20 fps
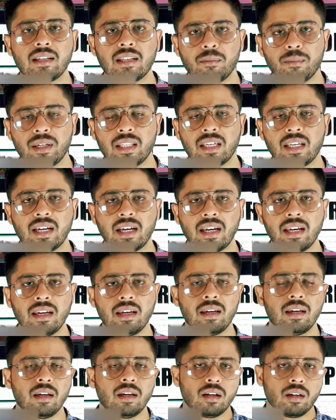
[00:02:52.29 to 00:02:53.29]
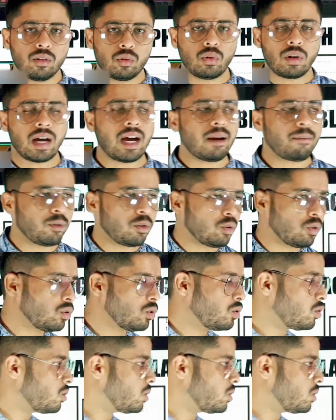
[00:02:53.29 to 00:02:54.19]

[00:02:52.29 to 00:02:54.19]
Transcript: धमकी दे रहा है तो आप लोगों